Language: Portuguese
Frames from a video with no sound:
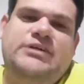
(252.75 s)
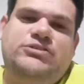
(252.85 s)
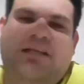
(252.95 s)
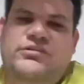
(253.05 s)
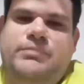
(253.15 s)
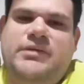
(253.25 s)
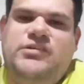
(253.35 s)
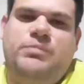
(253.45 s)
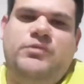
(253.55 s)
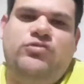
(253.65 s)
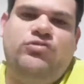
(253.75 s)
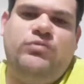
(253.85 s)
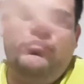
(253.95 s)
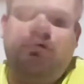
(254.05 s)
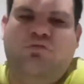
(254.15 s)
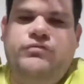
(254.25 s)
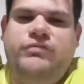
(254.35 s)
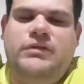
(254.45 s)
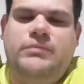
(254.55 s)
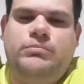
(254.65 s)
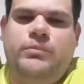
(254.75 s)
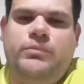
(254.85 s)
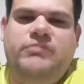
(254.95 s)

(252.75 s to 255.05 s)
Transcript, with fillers: ajudasse mais as pessoas e fosse um filantropo